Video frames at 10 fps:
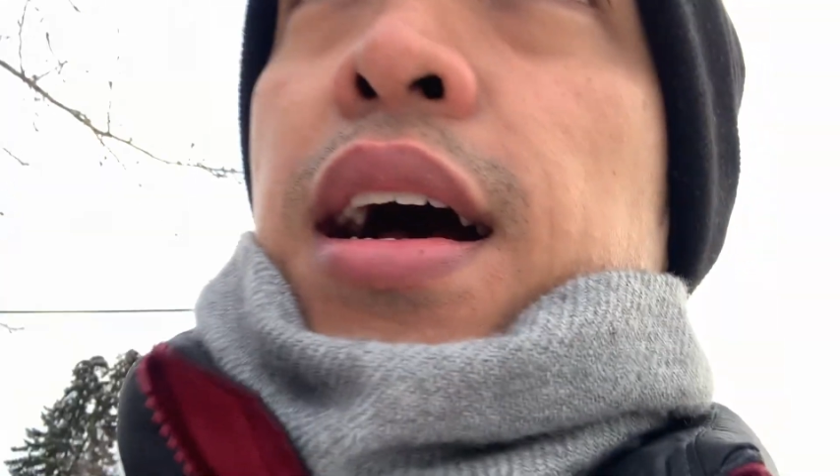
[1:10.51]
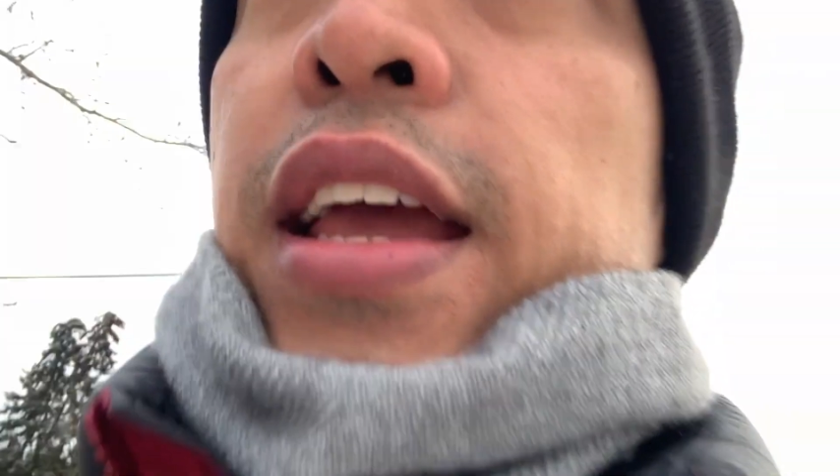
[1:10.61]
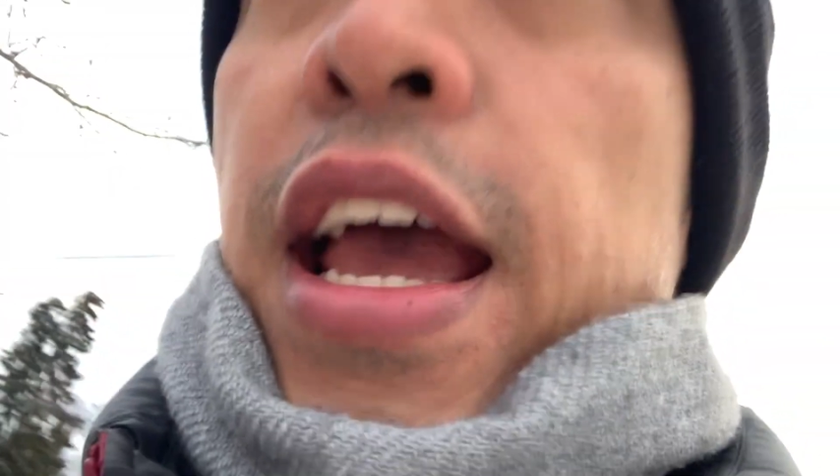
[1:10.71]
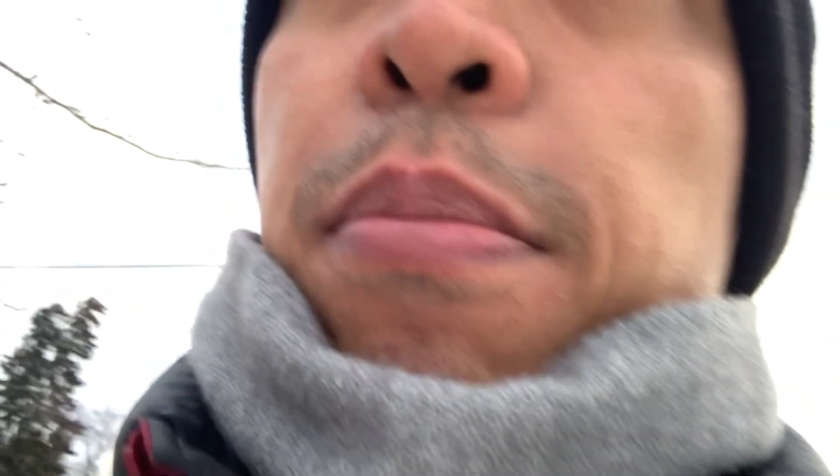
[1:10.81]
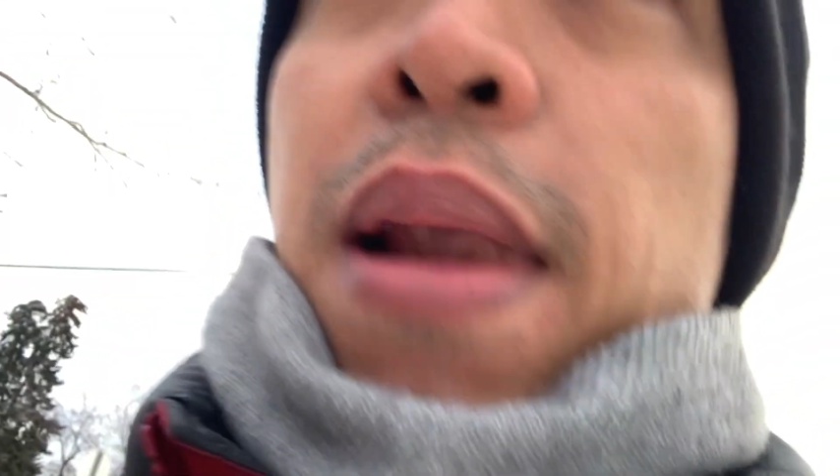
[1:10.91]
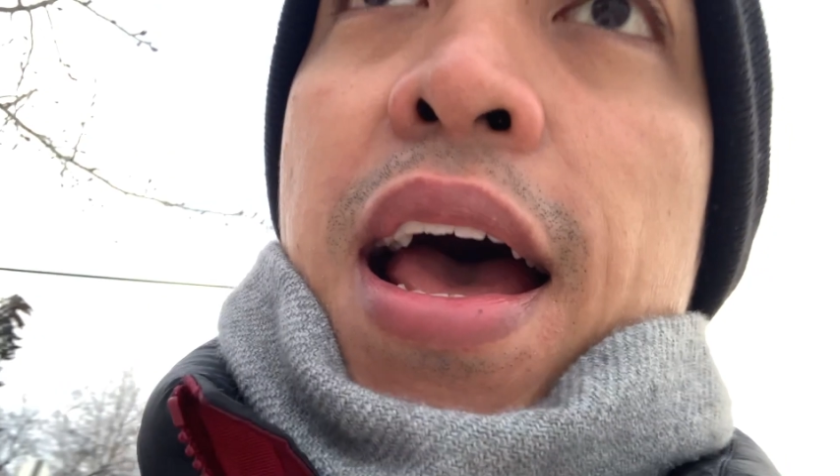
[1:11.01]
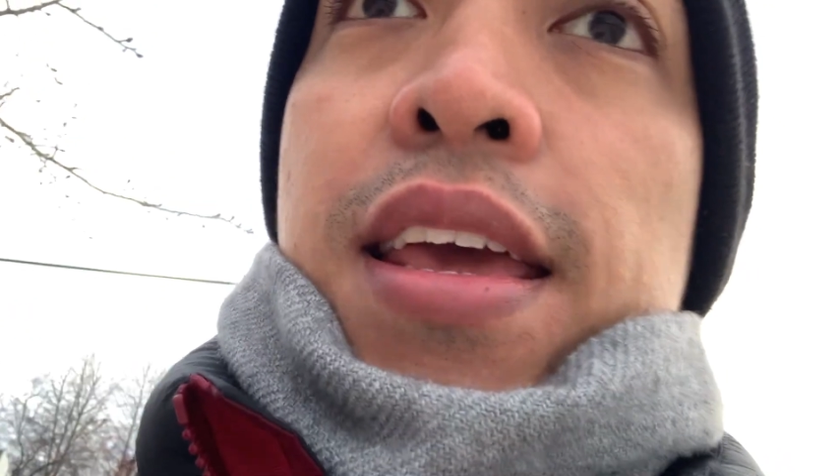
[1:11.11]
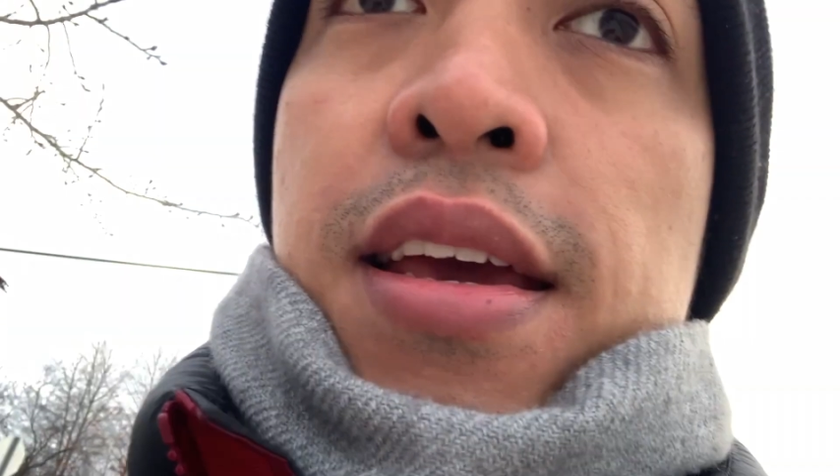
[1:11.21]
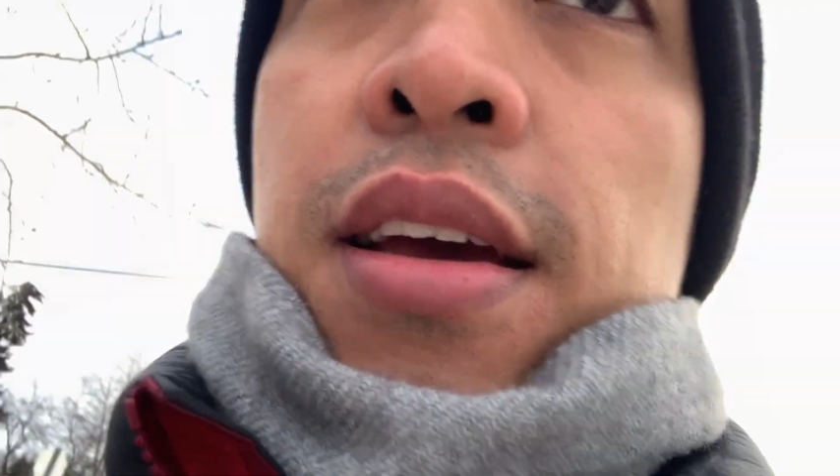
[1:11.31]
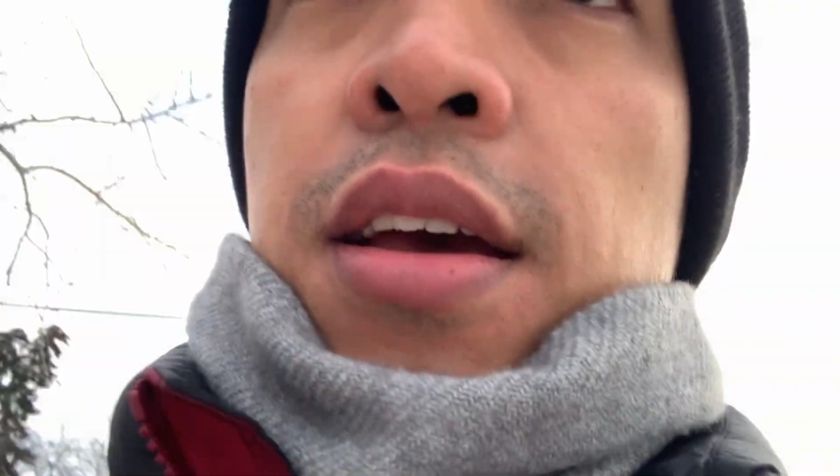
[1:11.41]
i-apply
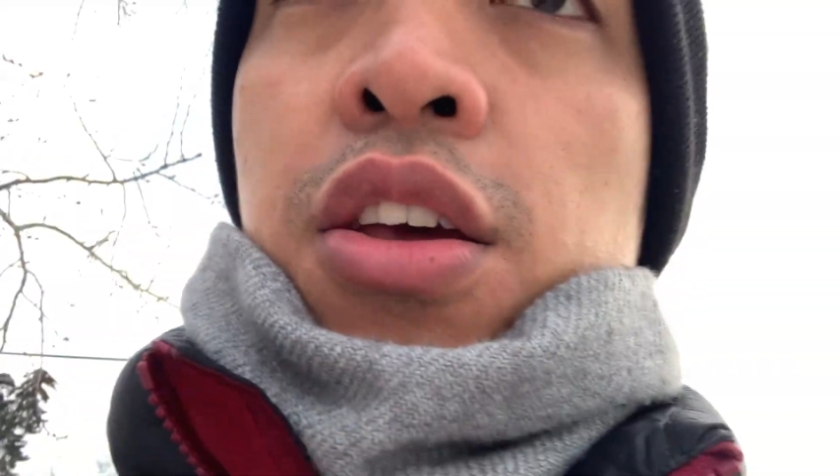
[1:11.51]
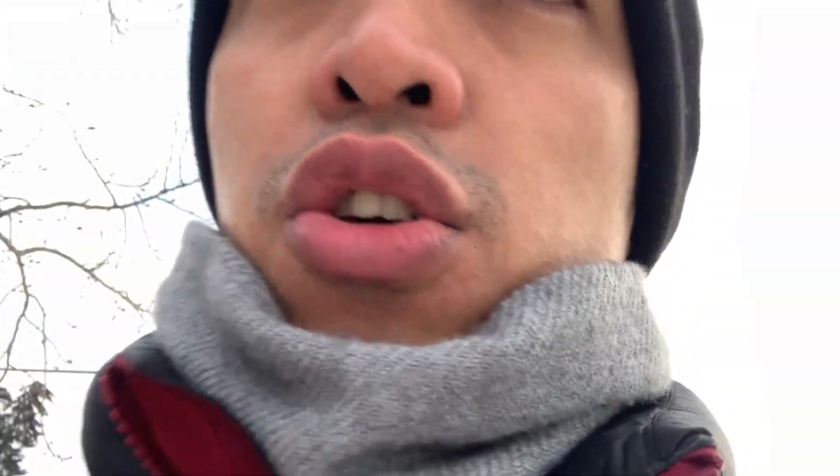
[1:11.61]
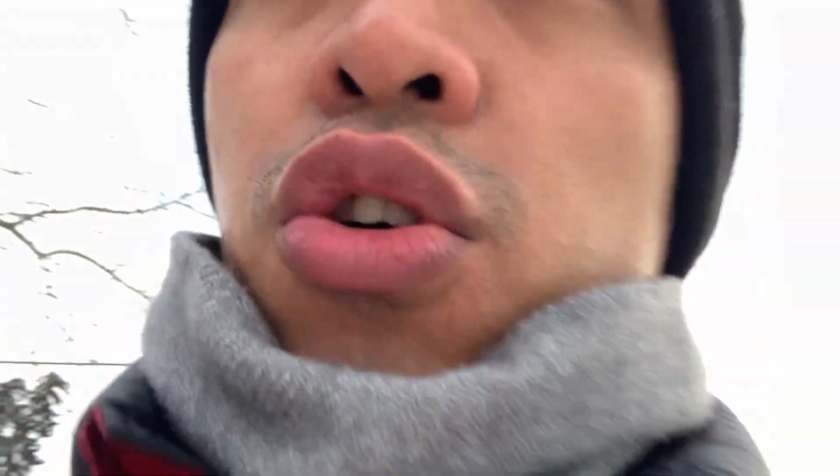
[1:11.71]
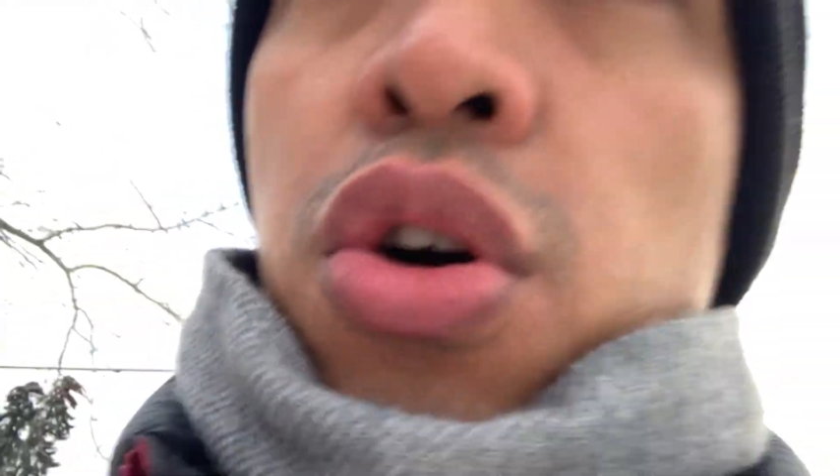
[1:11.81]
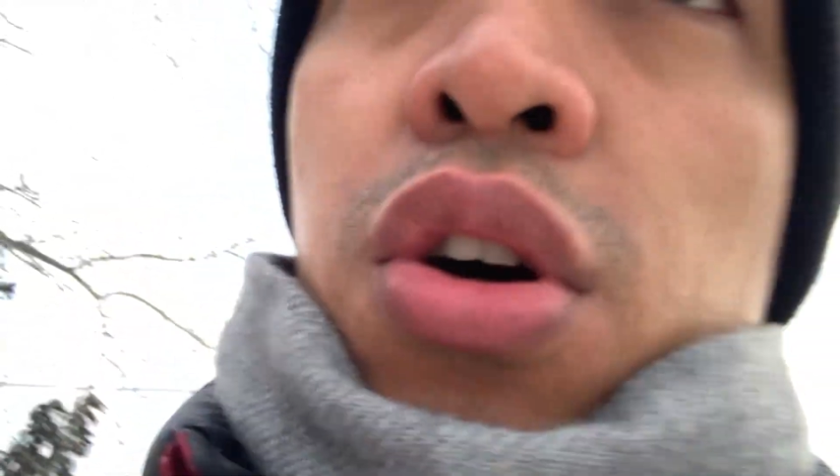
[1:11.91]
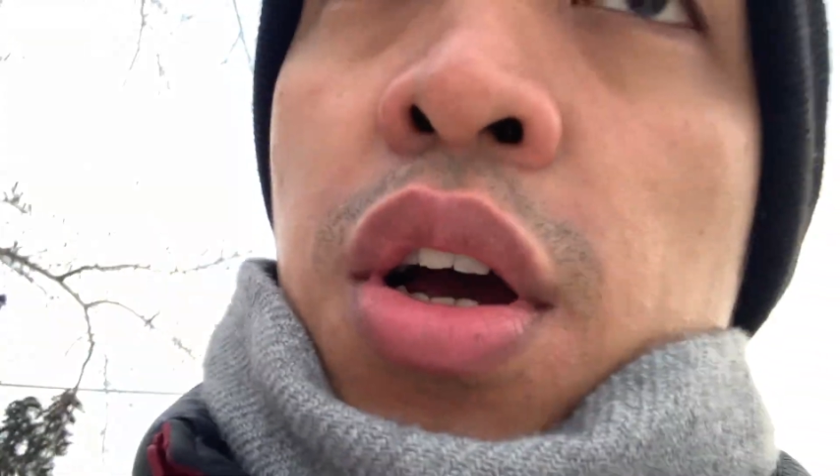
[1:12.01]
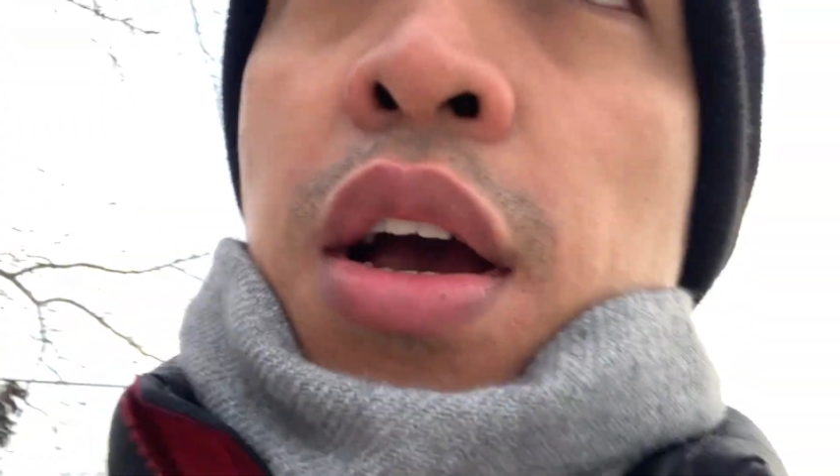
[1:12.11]
yung